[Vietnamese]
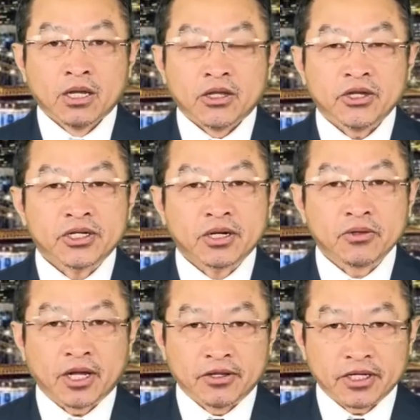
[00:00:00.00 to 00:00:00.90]
nhớ trong
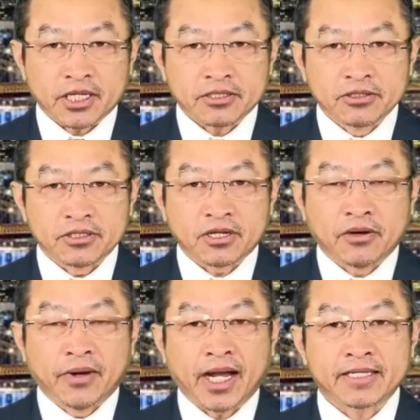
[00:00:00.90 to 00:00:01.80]
đời đó sao sự tao là
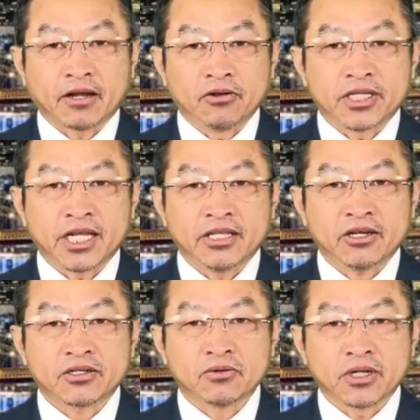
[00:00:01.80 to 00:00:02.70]
một hai tờ tiền nhớ
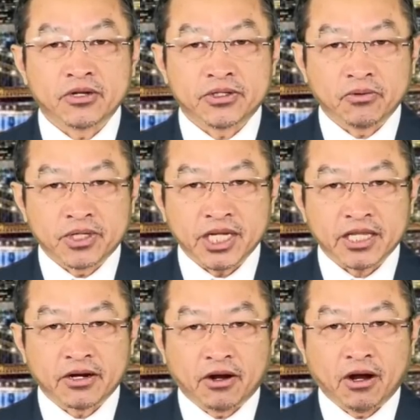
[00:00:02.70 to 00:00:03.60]
trong đời trong
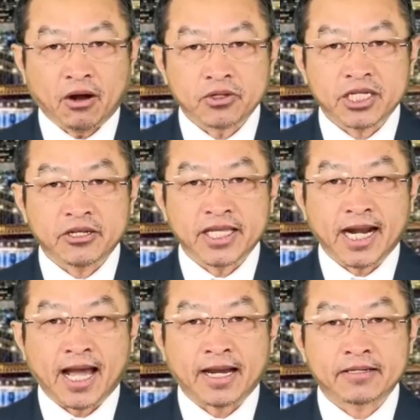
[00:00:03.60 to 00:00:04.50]
đó nó họ thì chuyện nhà
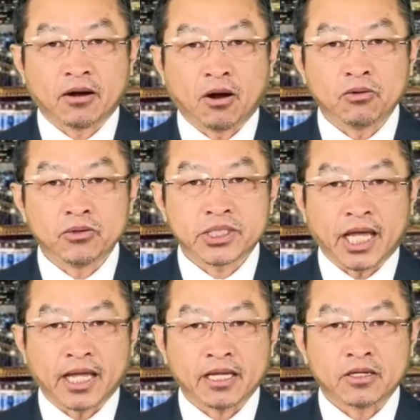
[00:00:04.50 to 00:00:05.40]
là trâu họ lũ
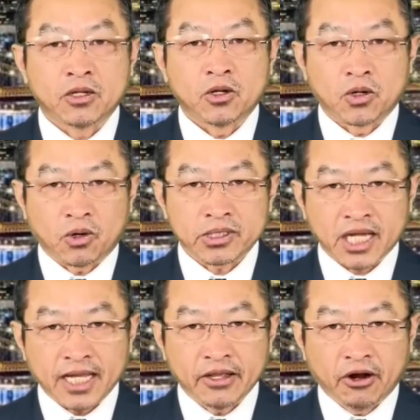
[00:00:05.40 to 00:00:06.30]
sen đồn
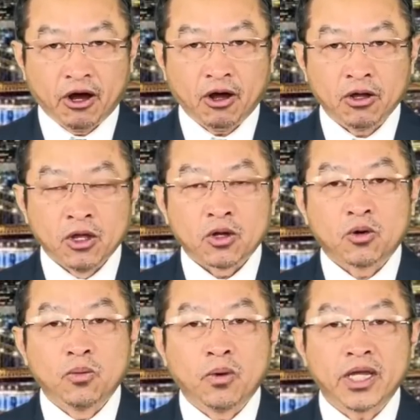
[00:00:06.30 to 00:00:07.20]
thành nó
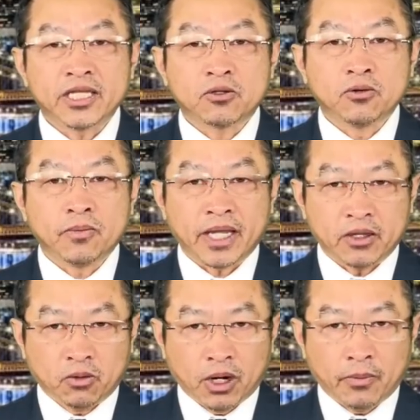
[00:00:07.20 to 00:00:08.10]
cú mua ít tù mè
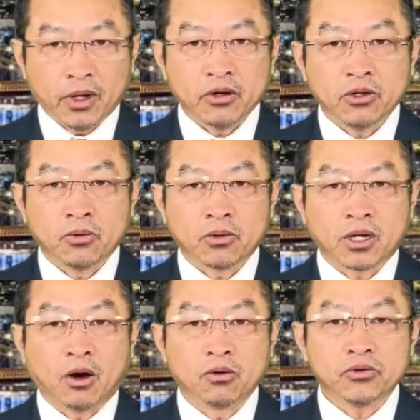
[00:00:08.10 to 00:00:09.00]
nhụa mua nó nhồng
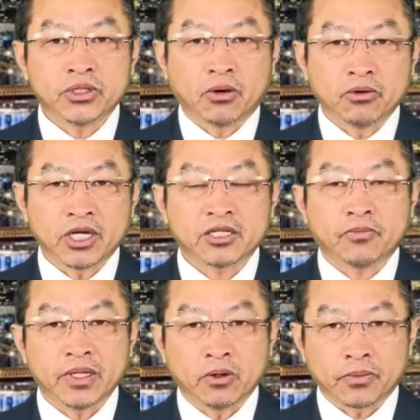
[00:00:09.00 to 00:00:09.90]
cầu lũ chồng giấy tù
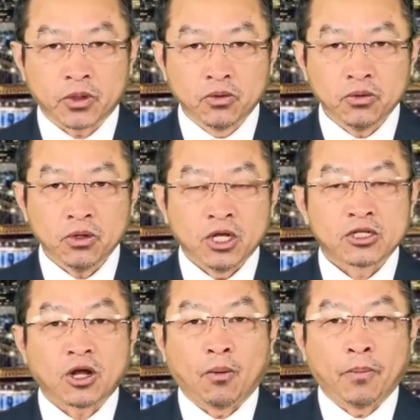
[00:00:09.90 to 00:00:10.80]
mè nhụa tu
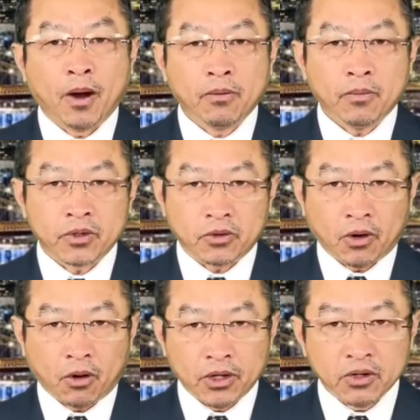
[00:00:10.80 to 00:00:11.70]
tàu bông một đầu
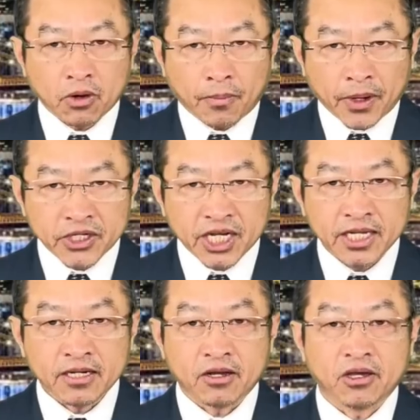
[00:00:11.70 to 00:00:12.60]
họ ít lúc họ bơi
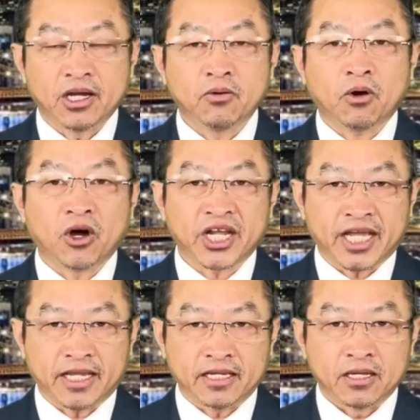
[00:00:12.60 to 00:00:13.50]
dê là giấy lúc họ
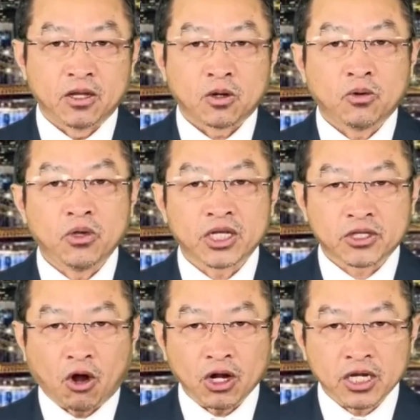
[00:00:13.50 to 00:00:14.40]
đề cú giờ
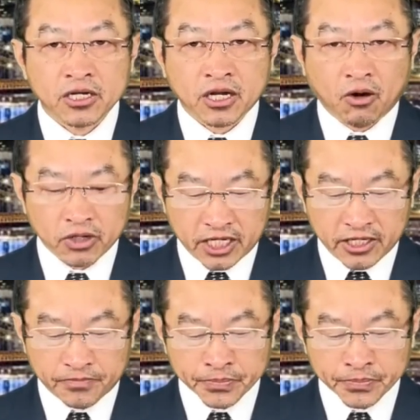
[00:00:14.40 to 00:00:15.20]
to cần cầu đi